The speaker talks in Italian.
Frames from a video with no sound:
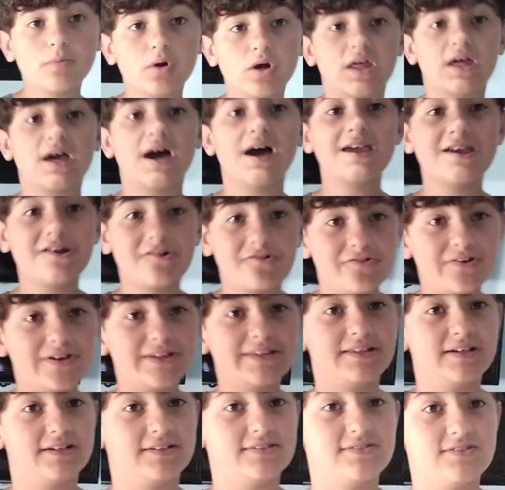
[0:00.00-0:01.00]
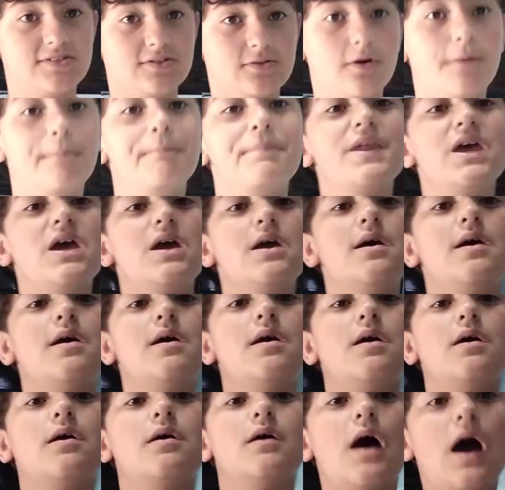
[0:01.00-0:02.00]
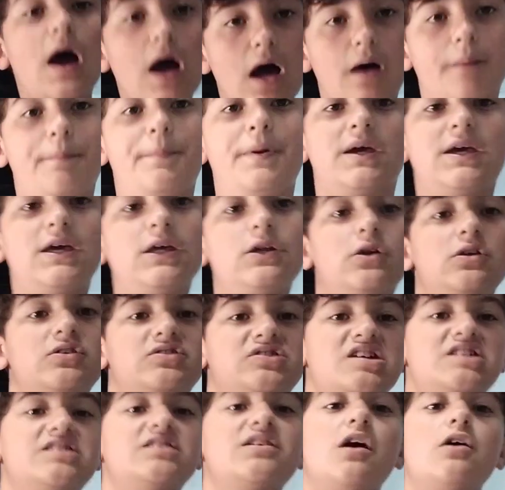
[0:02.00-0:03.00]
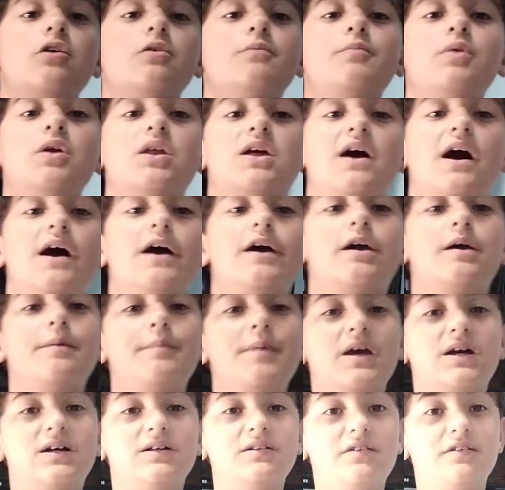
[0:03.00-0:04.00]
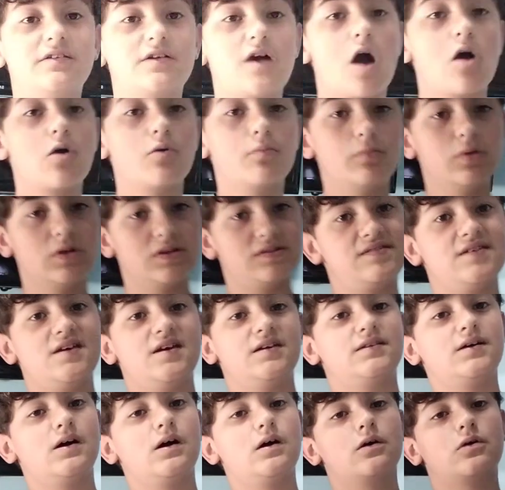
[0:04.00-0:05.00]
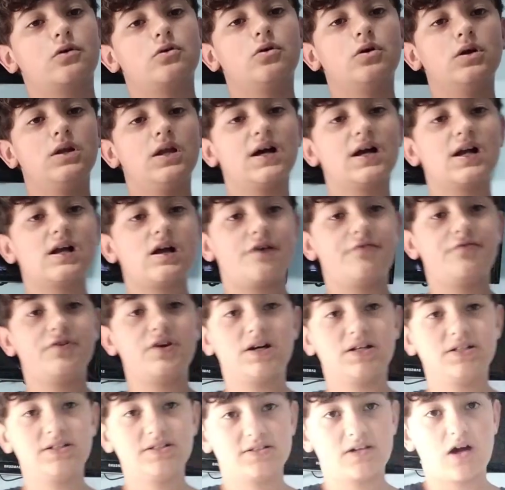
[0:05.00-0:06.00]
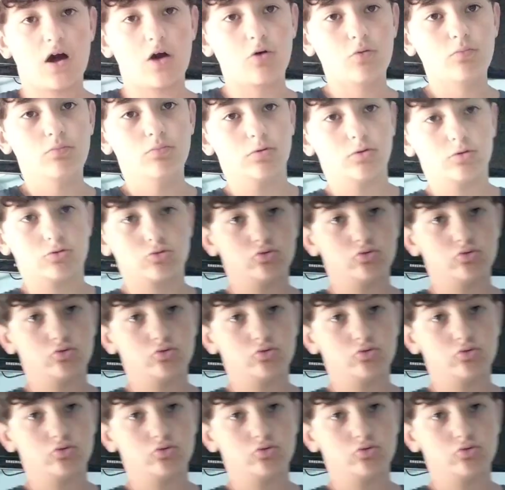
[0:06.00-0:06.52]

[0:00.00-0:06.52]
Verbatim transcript: Ball Kai è fantastico. Ah, per chi non lo sa, Dragon Ball Kai è il remake di Dragon Ball Z con la grafica di Dragon Ball